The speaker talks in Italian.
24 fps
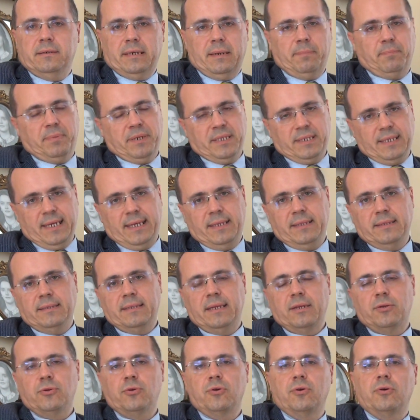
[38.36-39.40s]

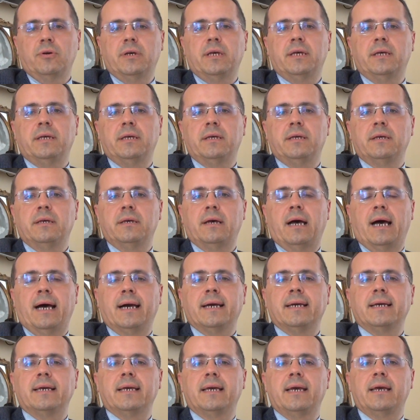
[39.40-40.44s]
rappresentano eh,
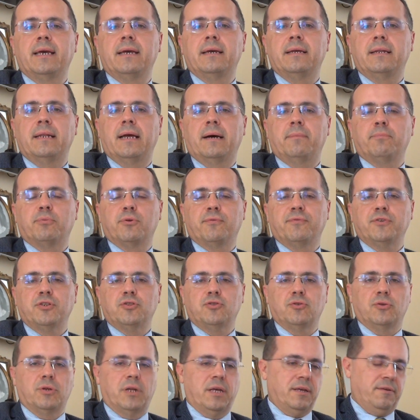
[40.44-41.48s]
anche la
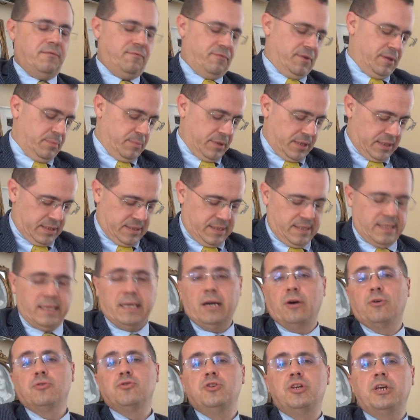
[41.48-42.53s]
professione
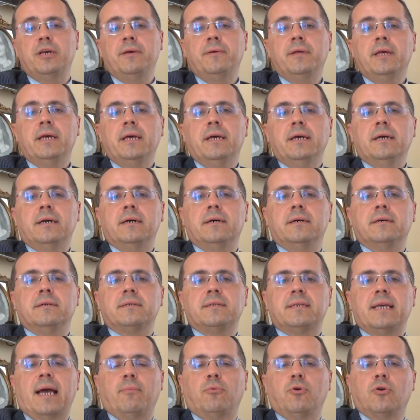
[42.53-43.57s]
infermieristica. Oggi eh,
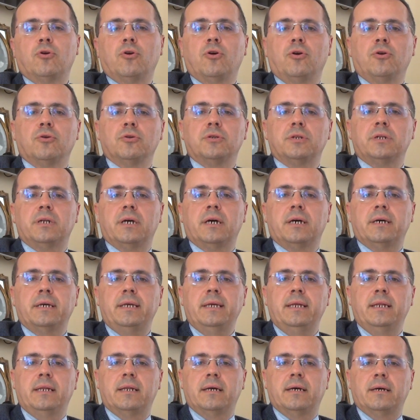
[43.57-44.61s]
siamo con
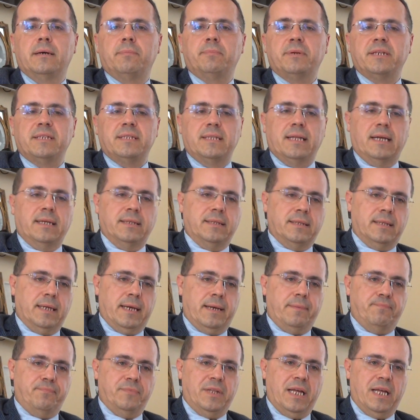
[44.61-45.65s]
il presidente